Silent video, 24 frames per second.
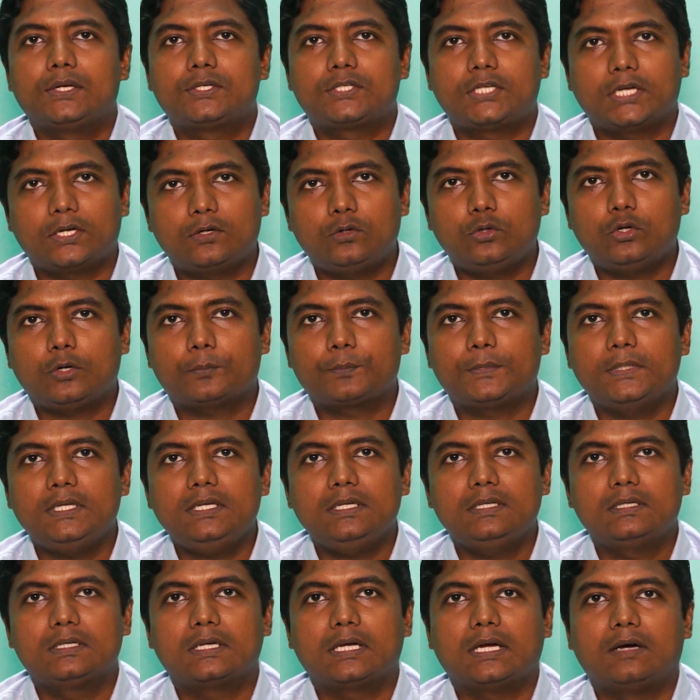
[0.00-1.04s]
সেগুলো আপনি
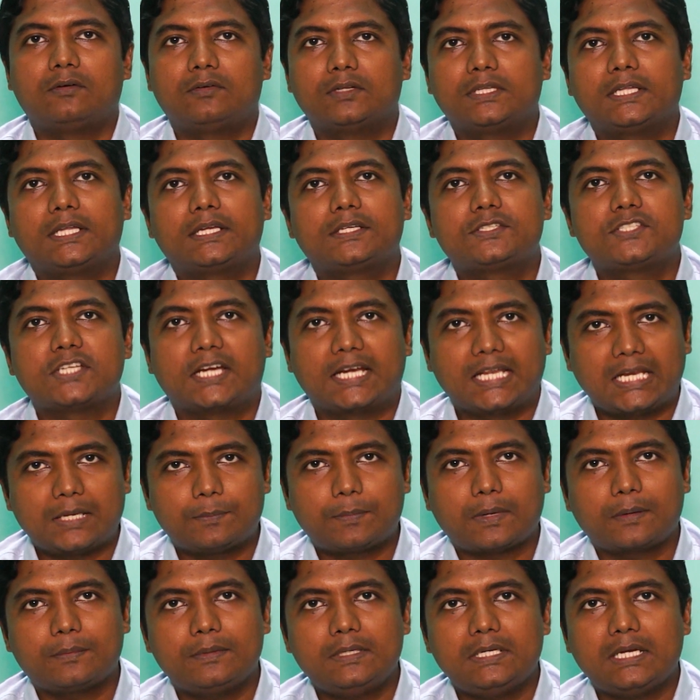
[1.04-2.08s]
আমাদের চ্যানেলে
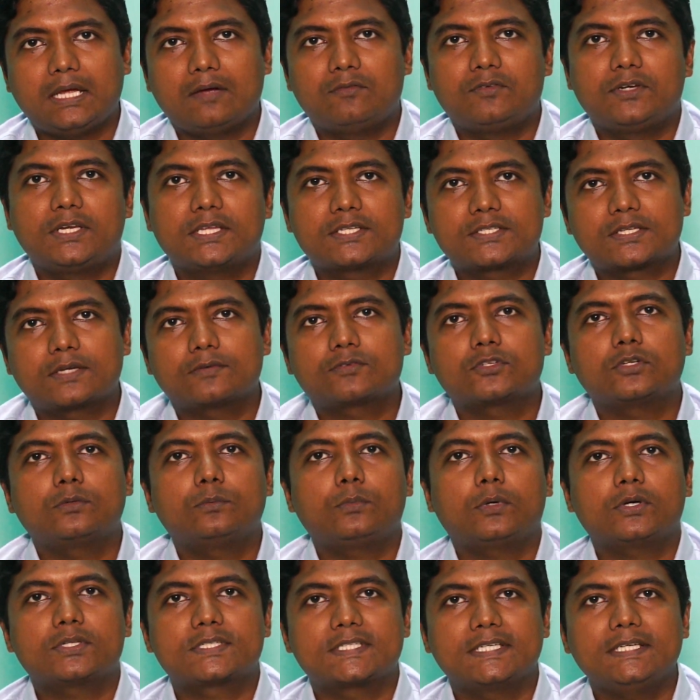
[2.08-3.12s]
পাবেন আমি ডিসক্রিপশন
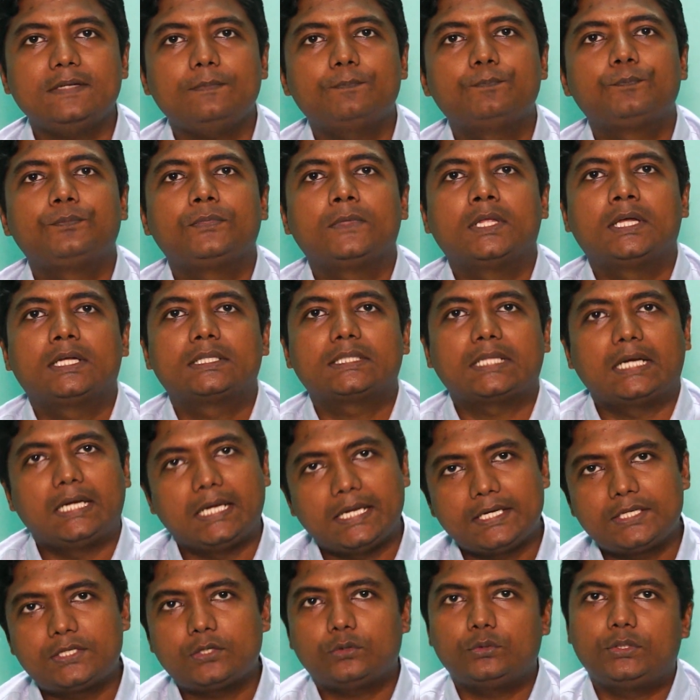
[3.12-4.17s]
বক্সে তার
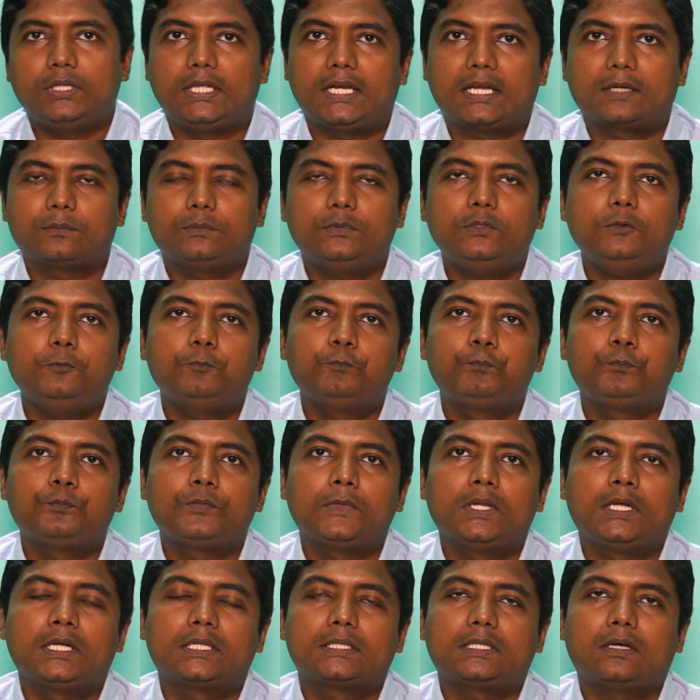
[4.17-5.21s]
লিঙ্কটাও দিয়ে রাখবো
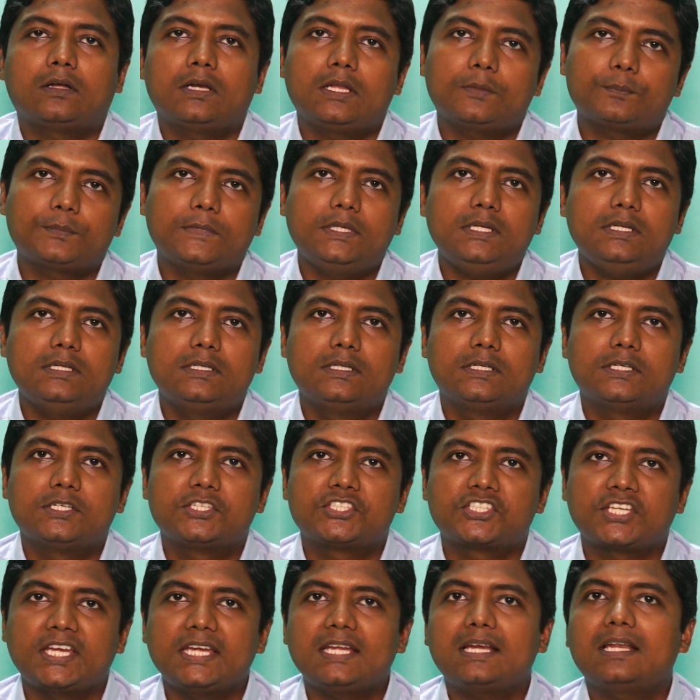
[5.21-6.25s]
তাহলে আপনি
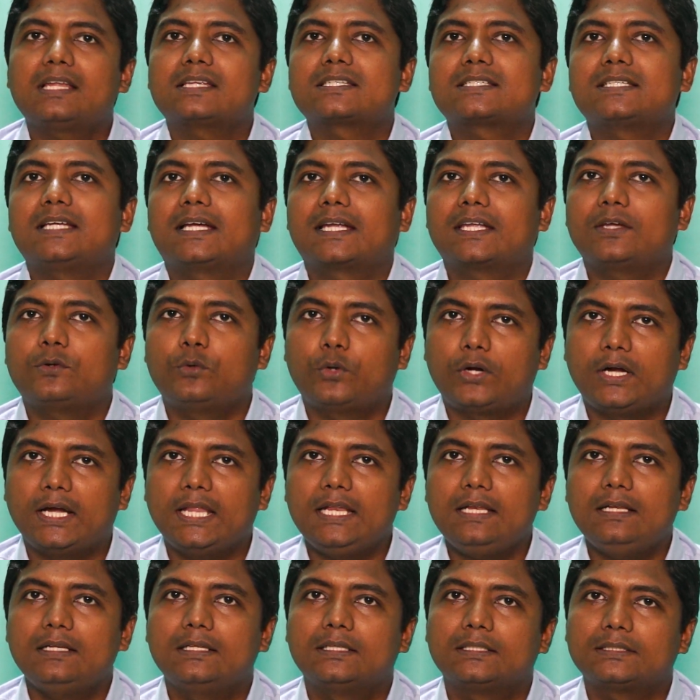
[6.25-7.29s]
সেই ক্লাসটা আগে করে
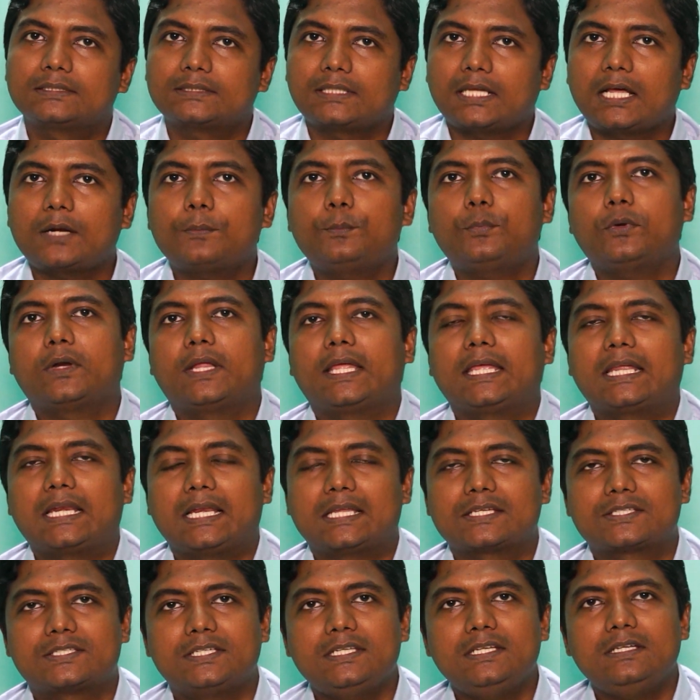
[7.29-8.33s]
নেন তারপরে এই
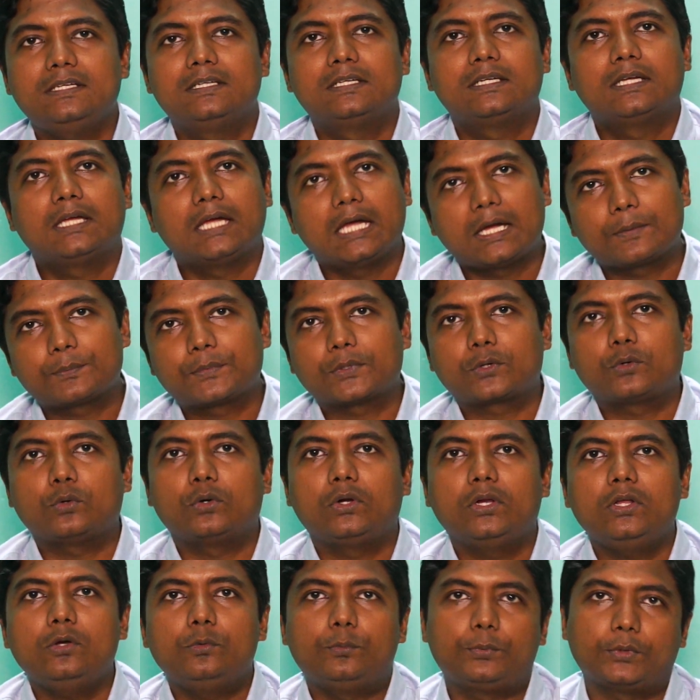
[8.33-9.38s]
ক্লাসটি আপনি
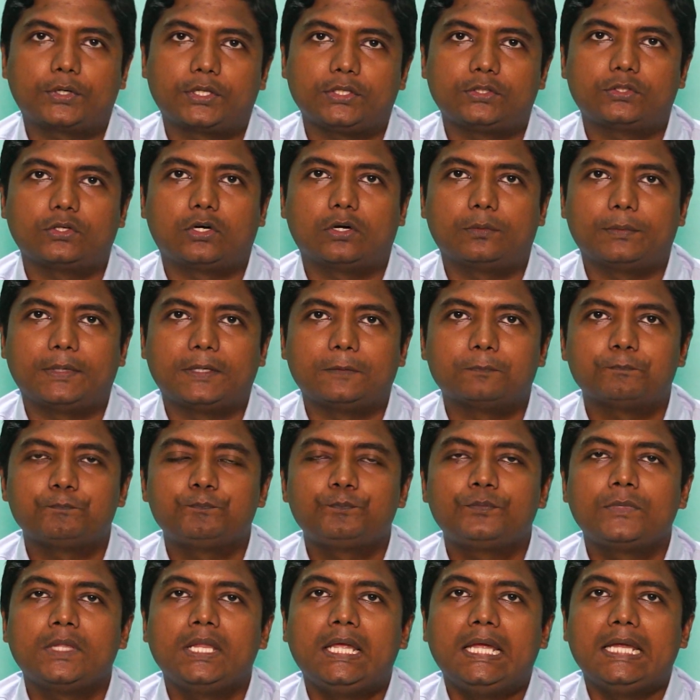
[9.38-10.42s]
করলে উপকৃত হবেন
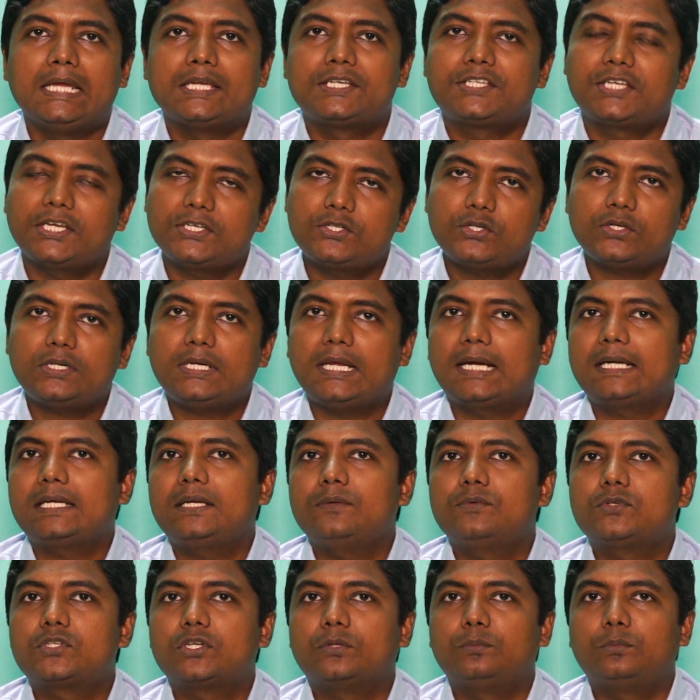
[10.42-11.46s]
সেই সঙ্গে
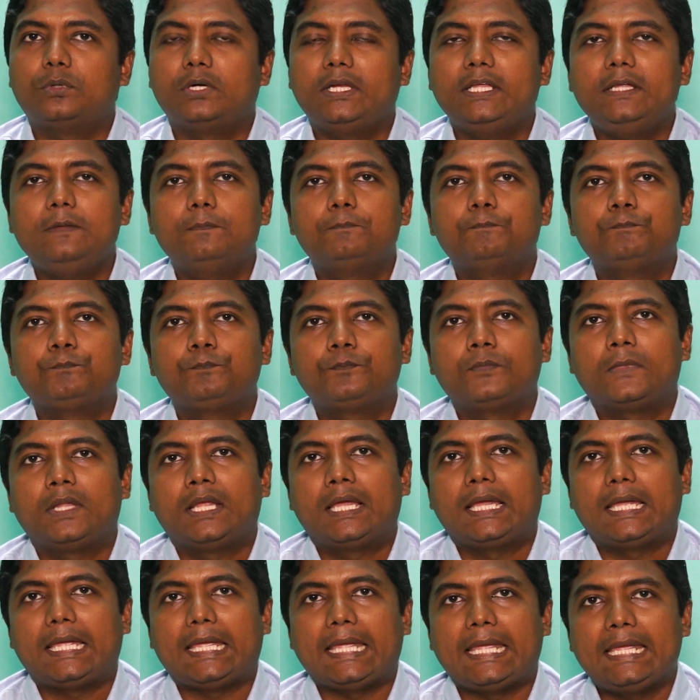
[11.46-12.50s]
আরেকটি বিষয় বলি
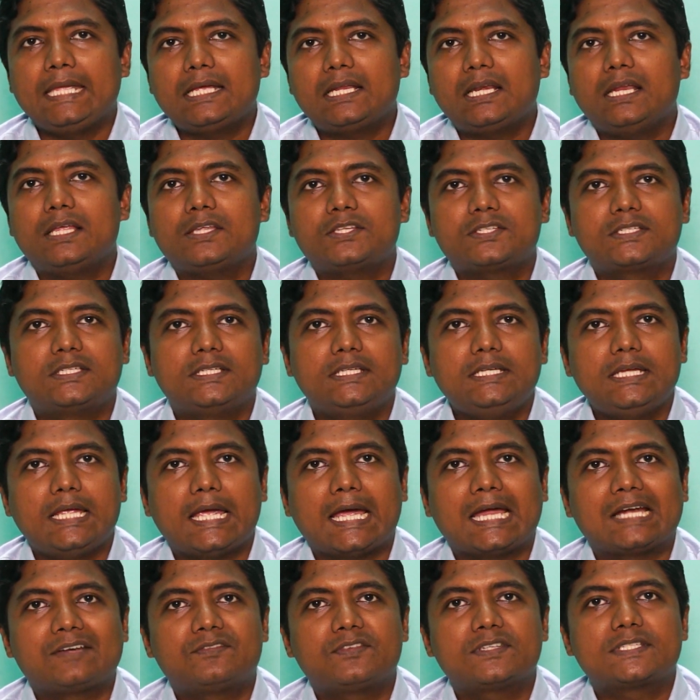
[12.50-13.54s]
এই ক্লাসটি
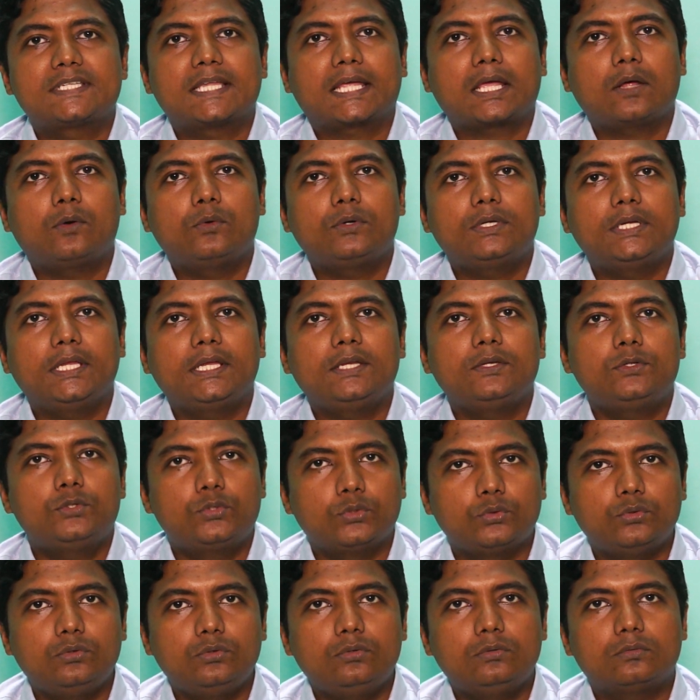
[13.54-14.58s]
অ্যাডভান্স অ্যাকাউন্টিং
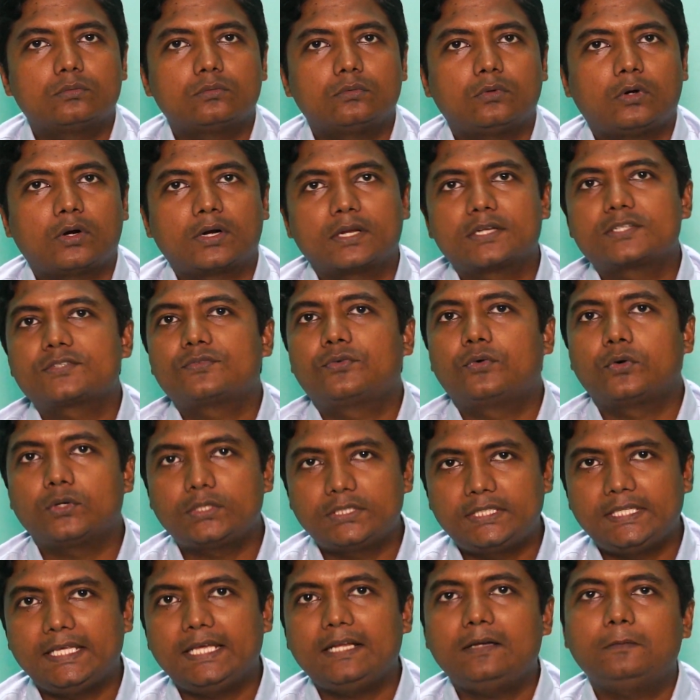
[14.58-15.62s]
টু অনার্স ফোর্থ
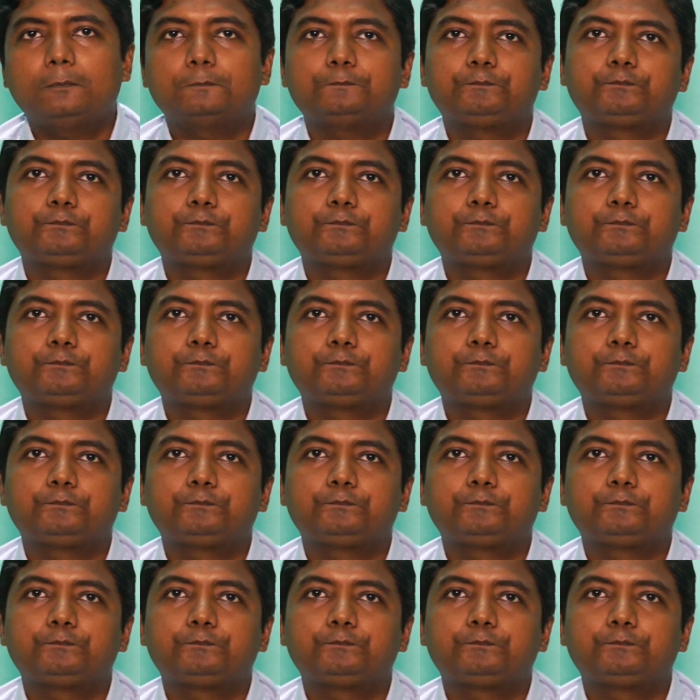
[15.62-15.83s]
ইয়ার